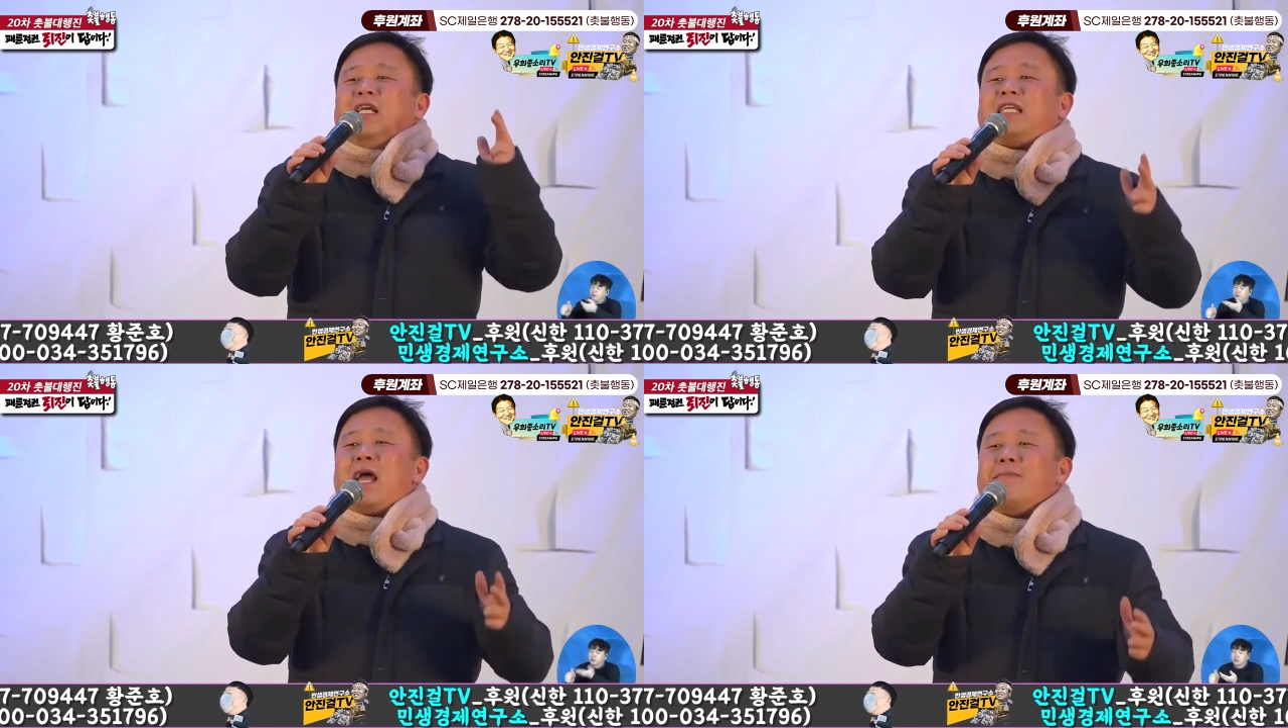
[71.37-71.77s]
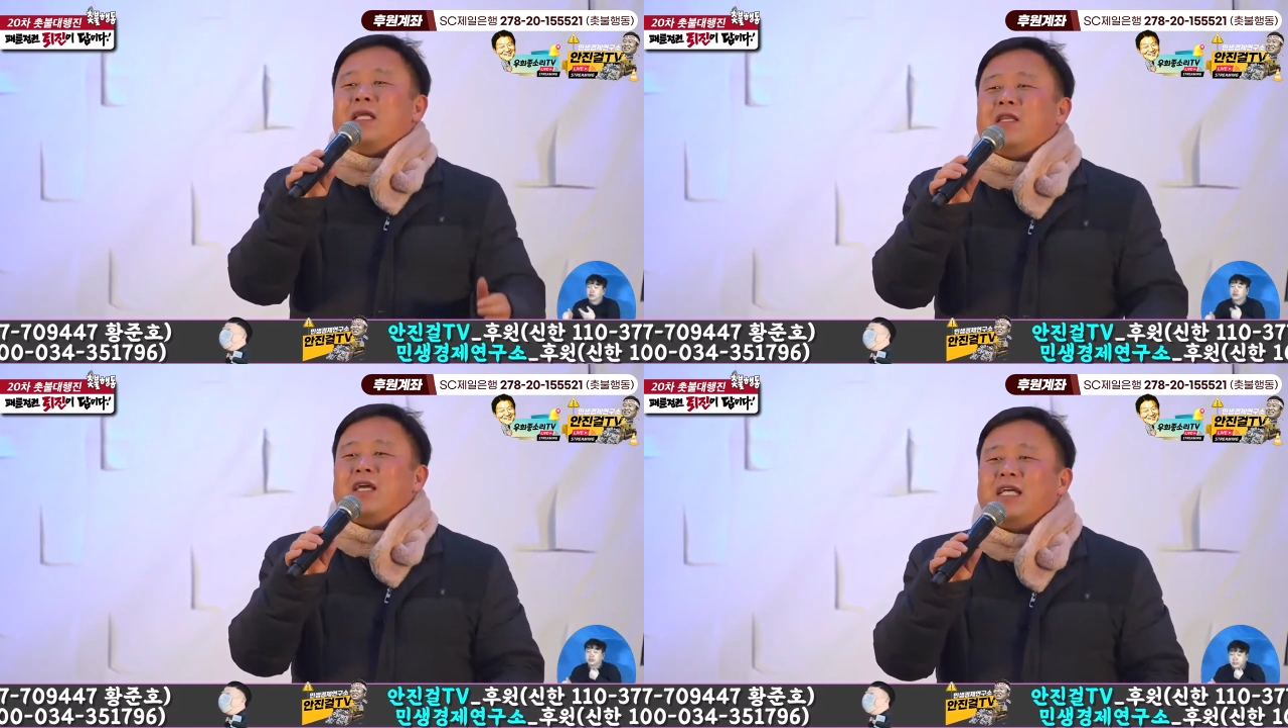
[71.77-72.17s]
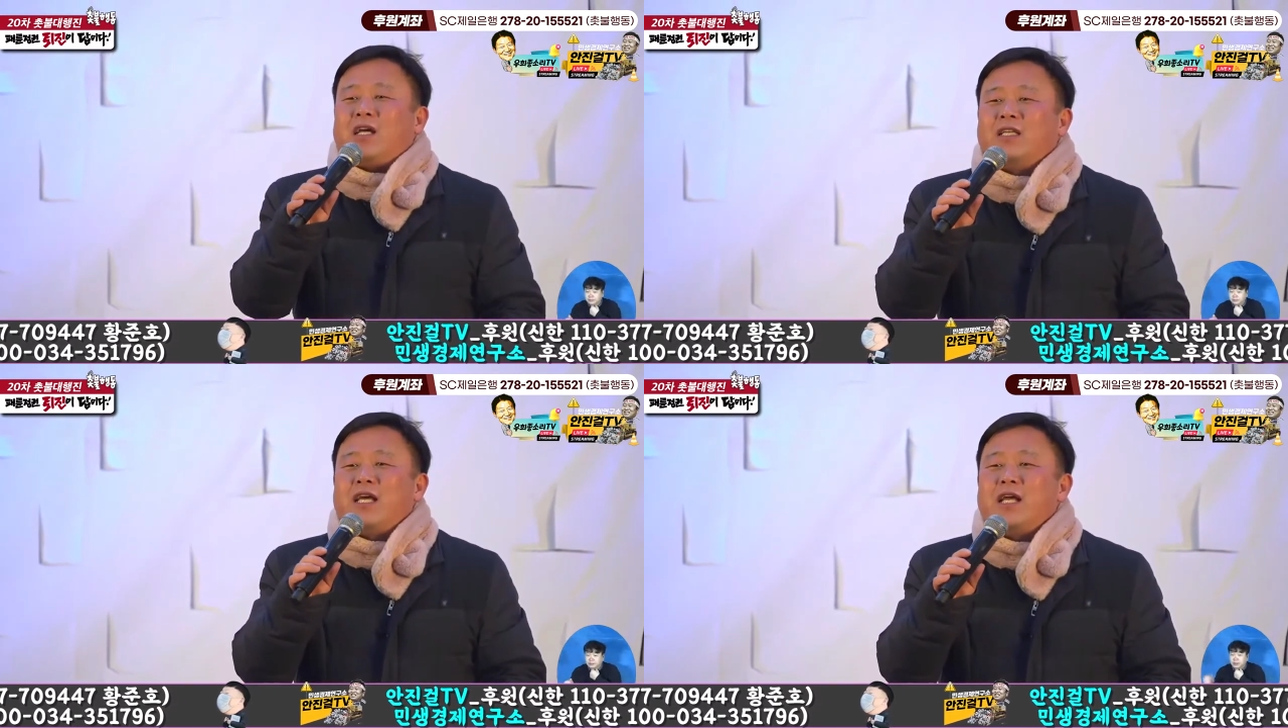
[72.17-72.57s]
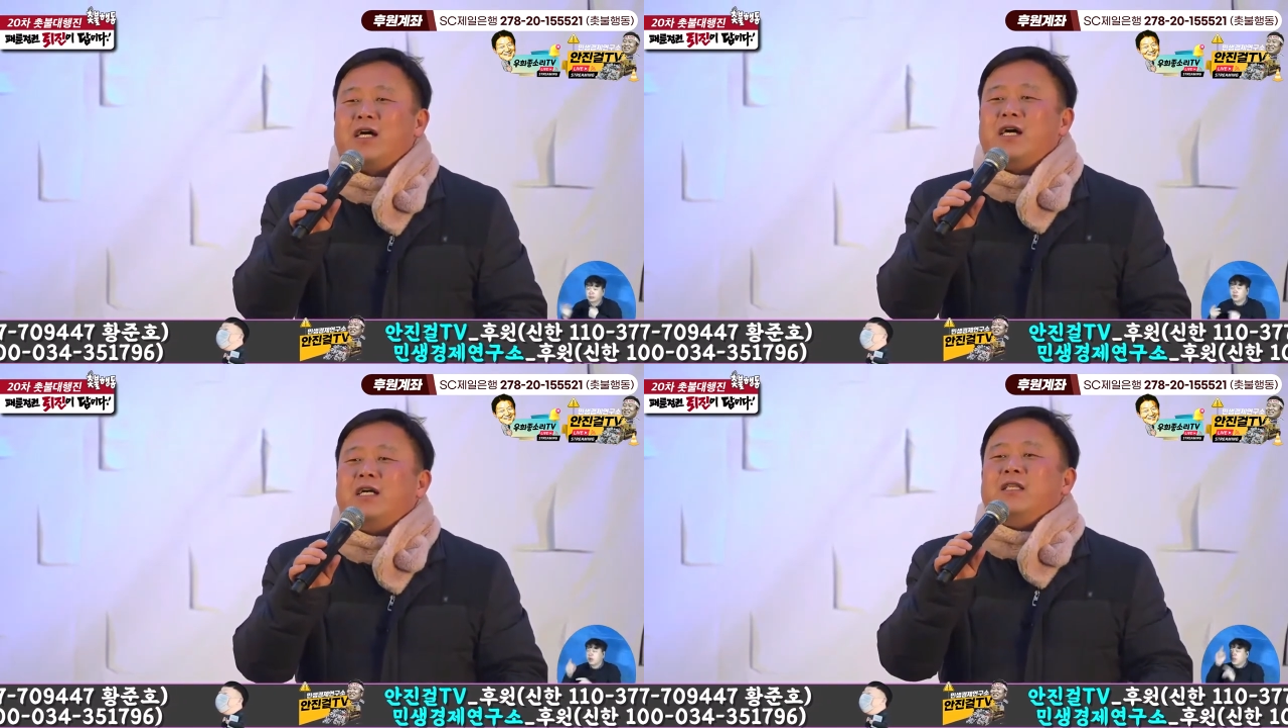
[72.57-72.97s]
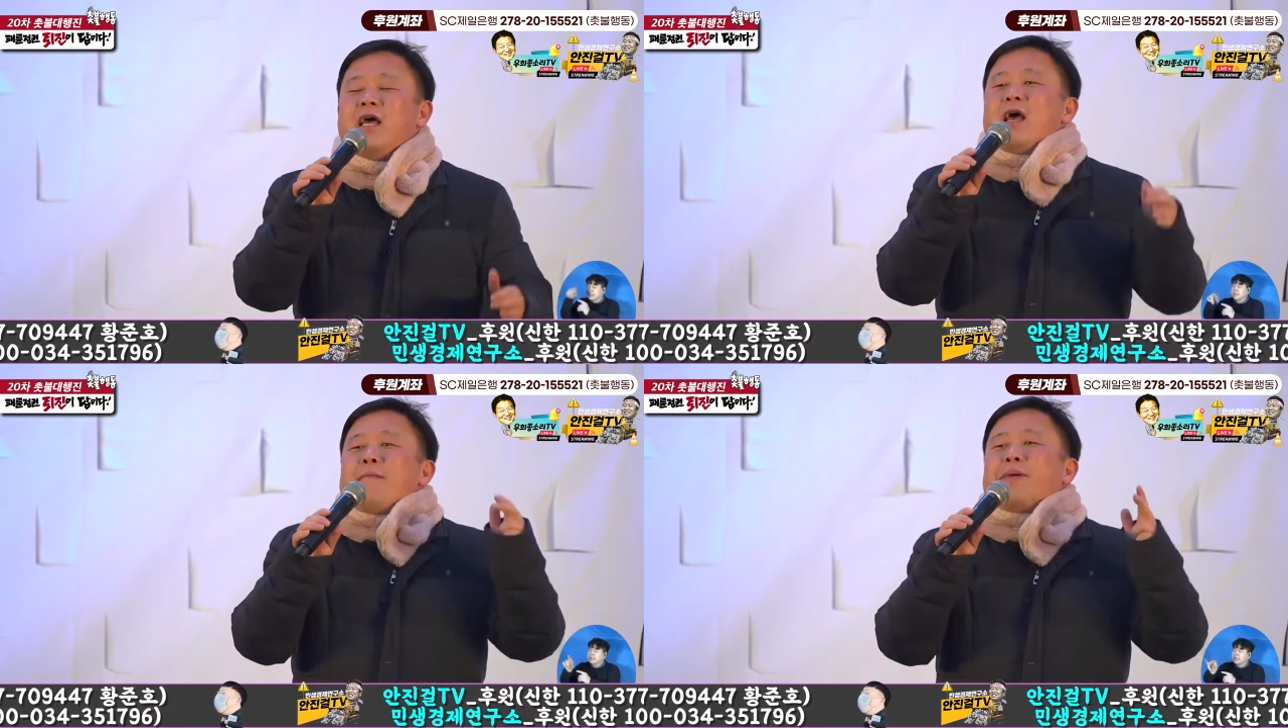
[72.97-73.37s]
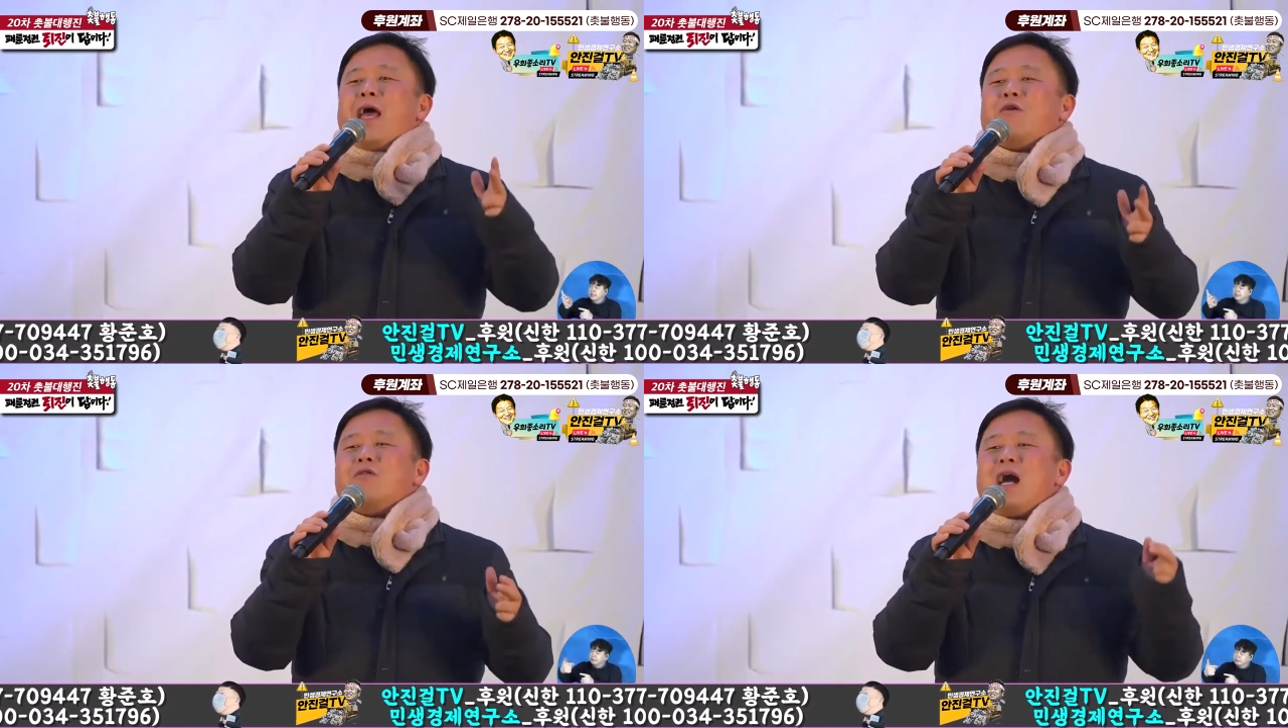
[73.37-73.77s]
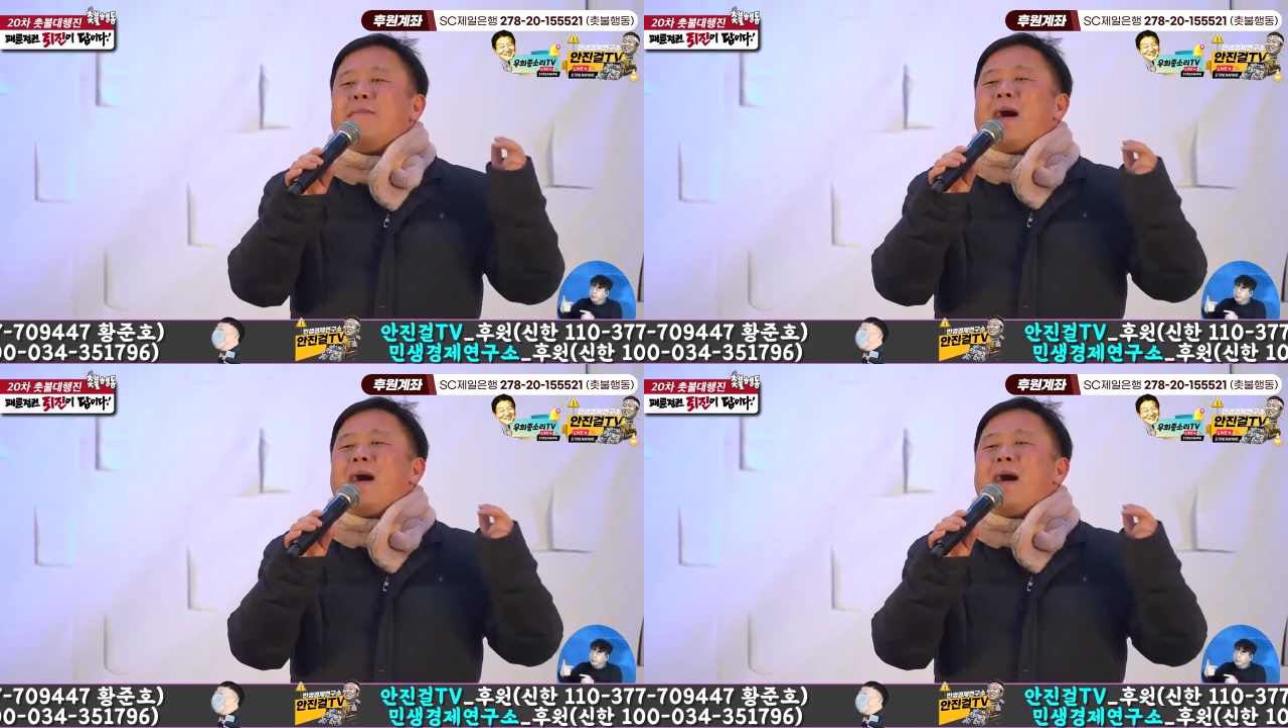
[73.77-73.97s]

이상민 등이 저지르는 폐륜과